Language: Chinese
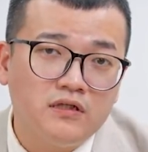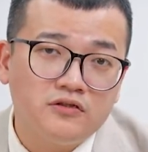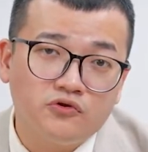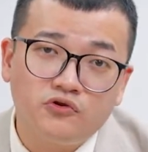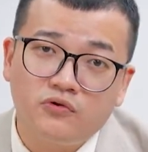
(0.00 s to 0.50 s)

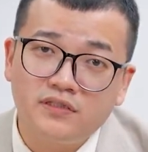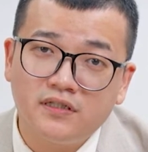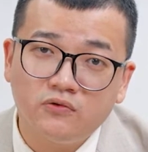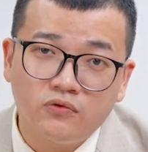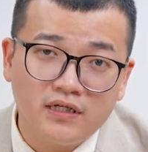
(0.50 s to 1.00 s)
就是说
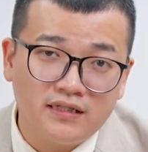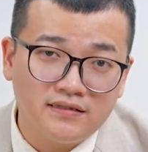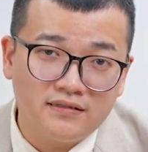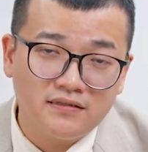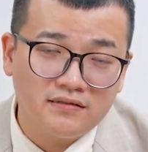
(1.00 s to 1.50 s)
生物可以
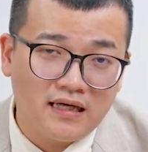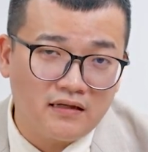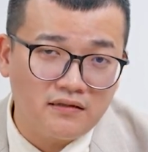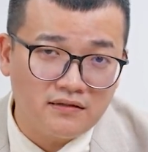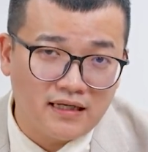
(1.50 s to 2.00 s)
自然
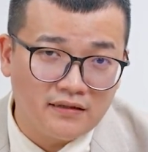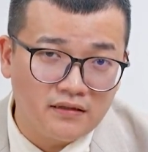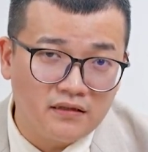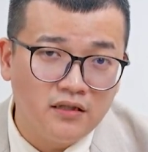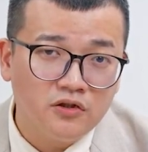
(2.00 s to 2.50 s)
而然
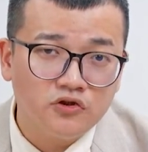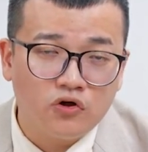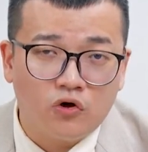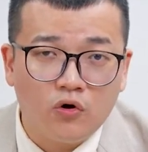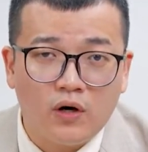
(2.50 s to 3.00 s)
的
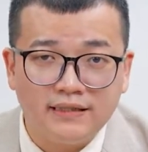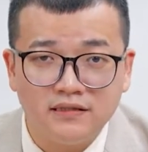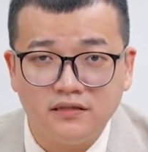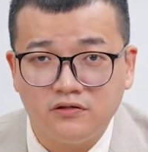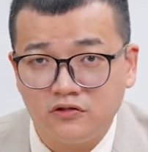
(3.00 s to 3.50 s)
从环
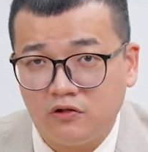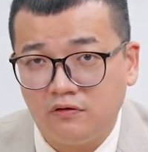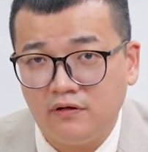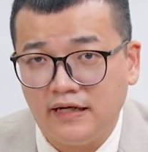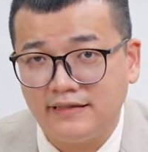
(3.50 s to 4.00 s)
境中
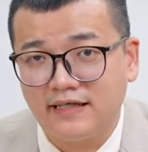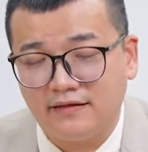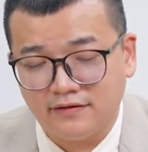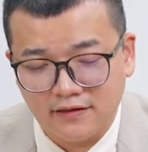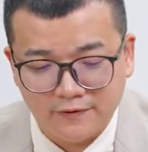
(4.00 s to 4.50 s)
来
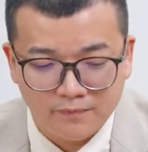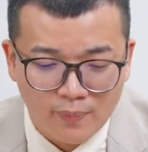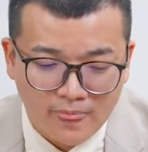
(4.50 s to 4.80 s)
产生。